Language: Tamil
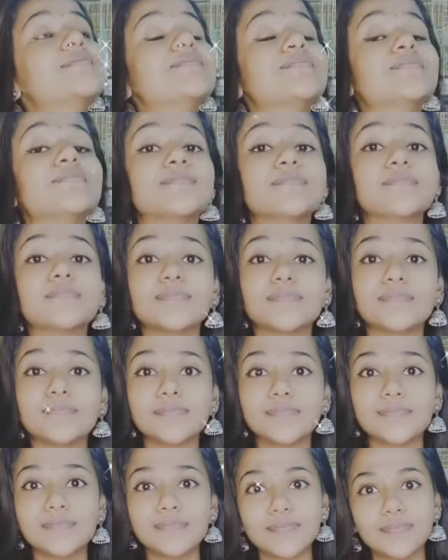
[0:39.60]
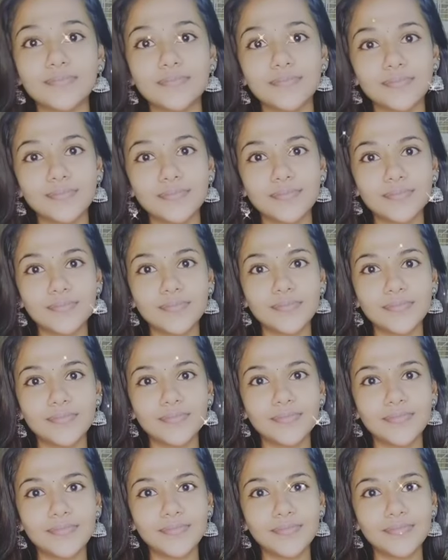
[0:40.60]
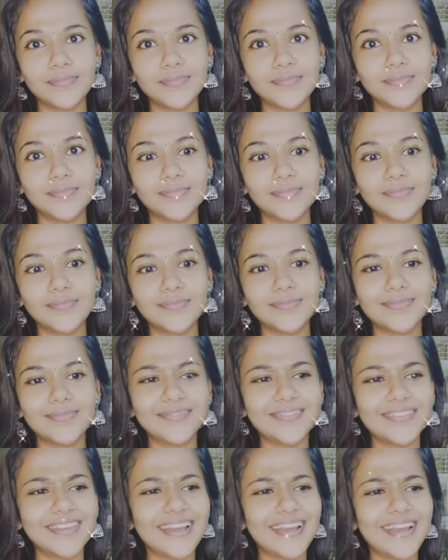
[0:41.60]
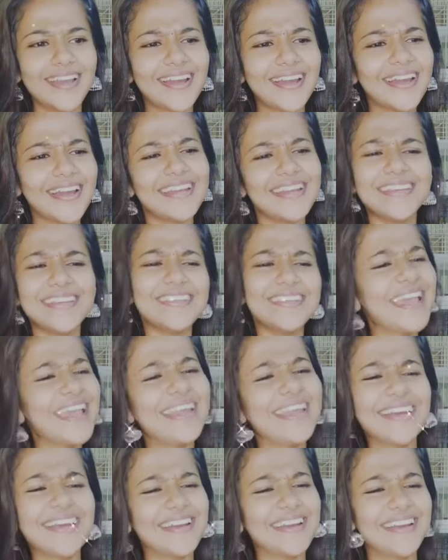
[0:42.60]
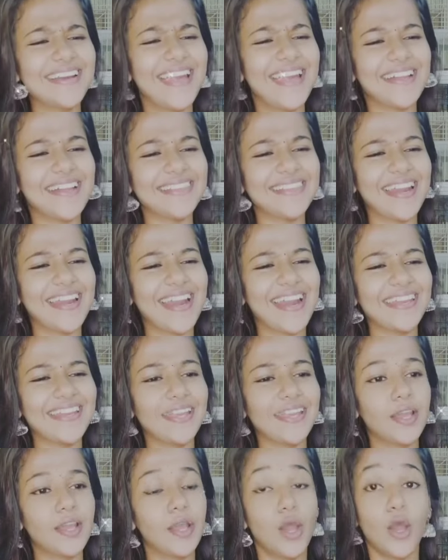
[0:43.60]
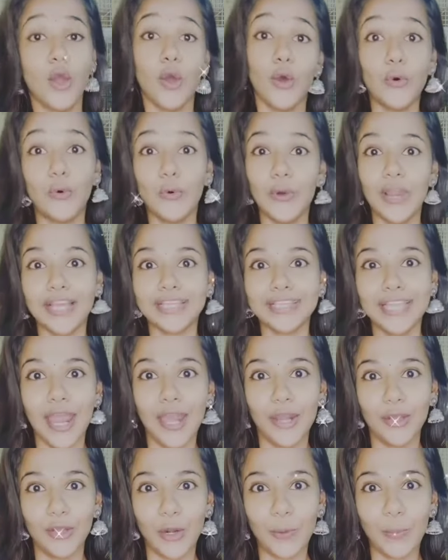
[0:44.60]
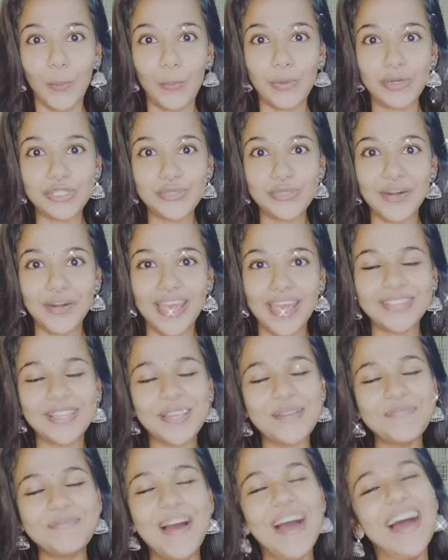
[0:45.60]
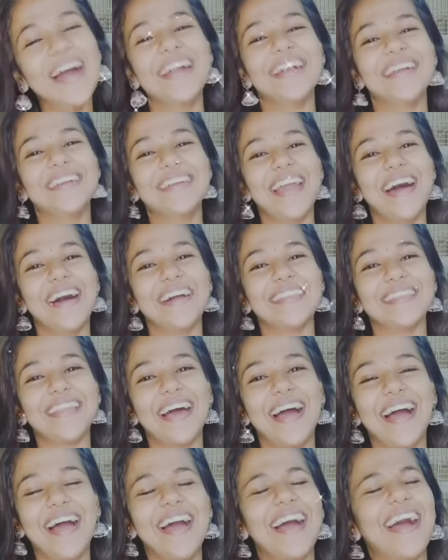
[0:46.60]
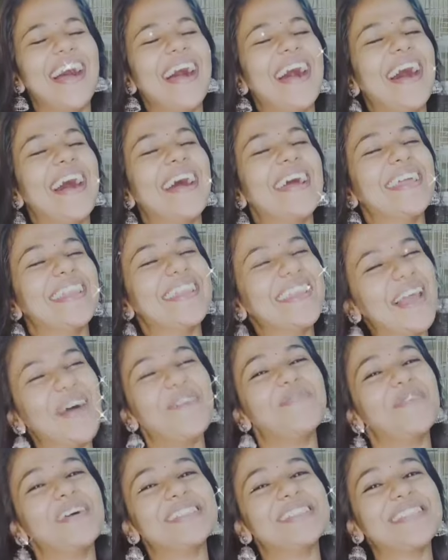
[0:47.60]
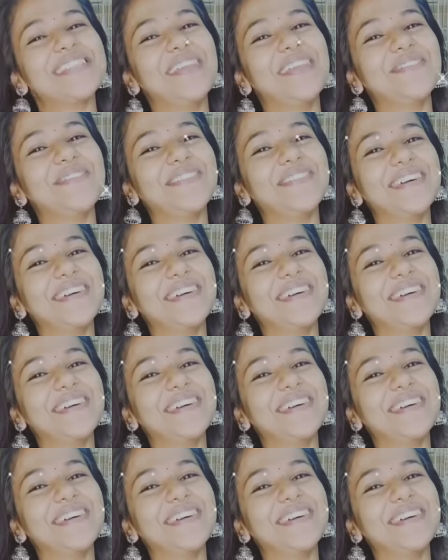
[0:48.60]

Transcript: அதனா நானே நீ என்ன இளவரசியா மகாராணியா எனக்கு நான் தான் ராணி உலகத்திலே எனக்கு ரொம்ப பிடிச்ச பொண்ணு யாரு தெரியுமா நான் தான் ஐ லவ் மை செல்